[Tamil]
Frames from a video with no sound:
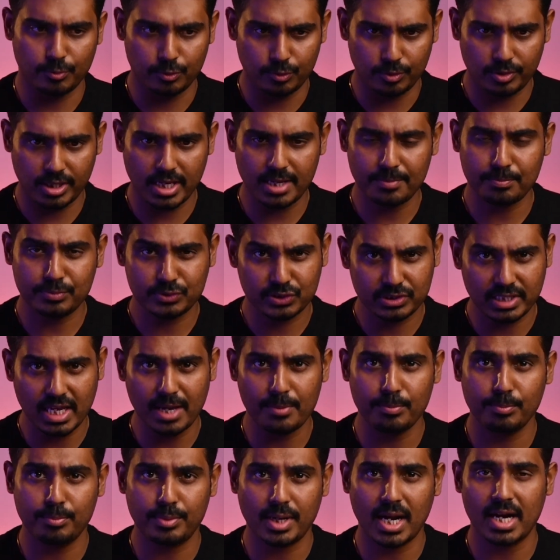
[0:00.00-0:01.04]
ஒரே
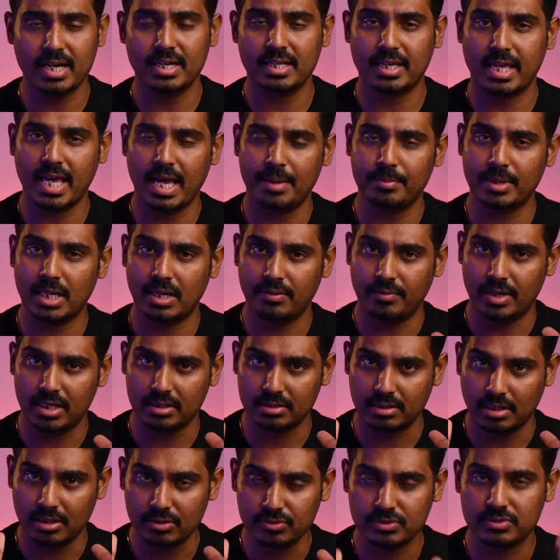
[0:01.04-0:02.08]
சேம் பிராண்டு கேமராவாக
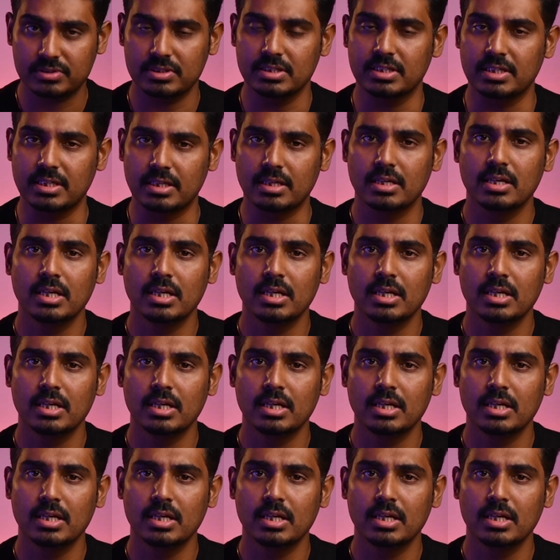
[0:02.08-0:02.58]
இருந்தாலும் சரி